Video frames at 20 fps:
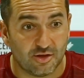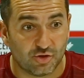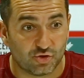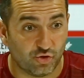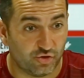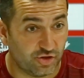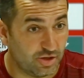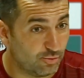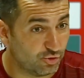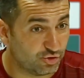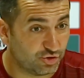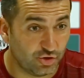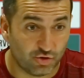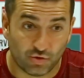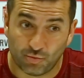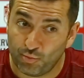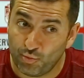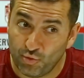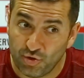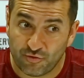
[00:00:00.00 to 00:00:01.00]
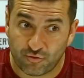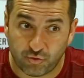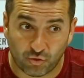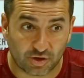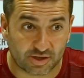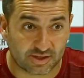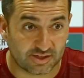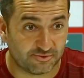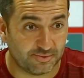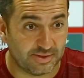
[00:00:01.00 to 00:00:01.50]
donde hemos sido muy
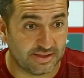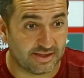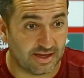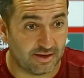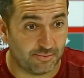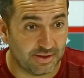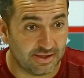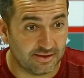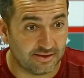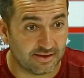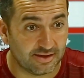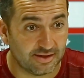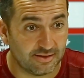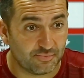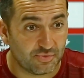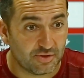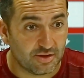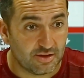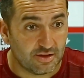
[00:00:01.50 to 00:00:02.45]
fuertes mentalmente